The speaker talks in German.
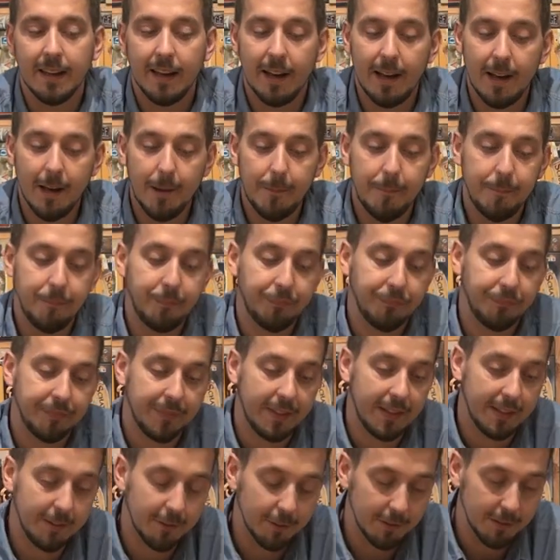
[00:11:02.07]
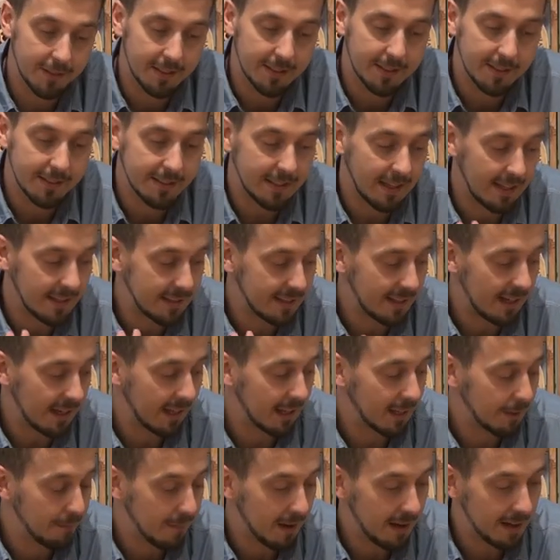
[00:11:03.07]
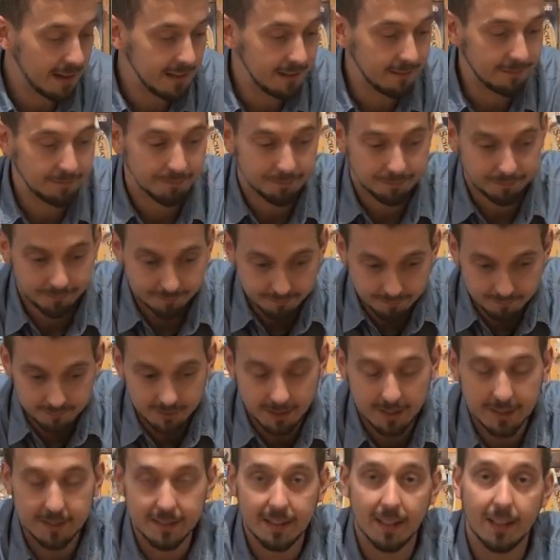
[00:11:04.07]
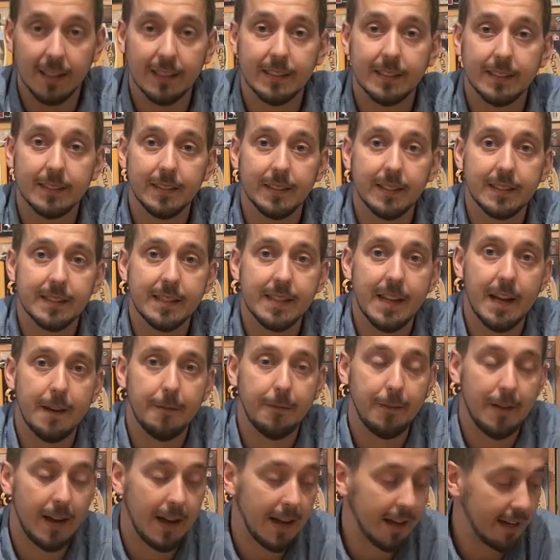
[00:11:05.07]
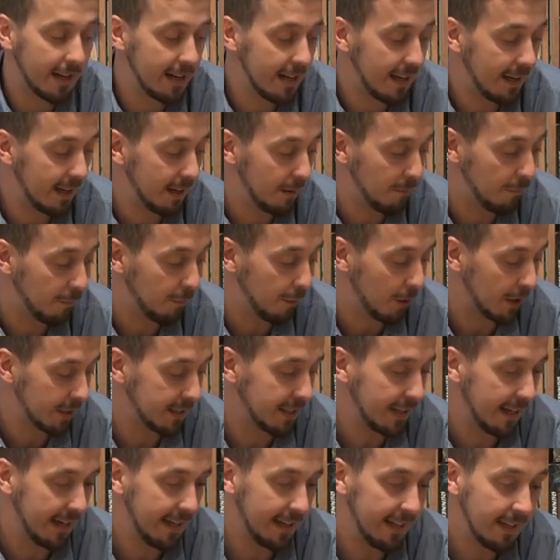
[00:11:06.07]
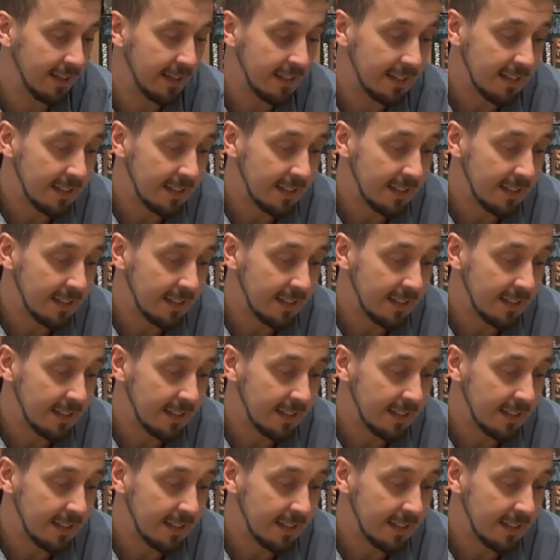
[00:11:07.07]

Ähm, und da sage ich mal, wie gesagt, ist der Erfahrene im Vorteil.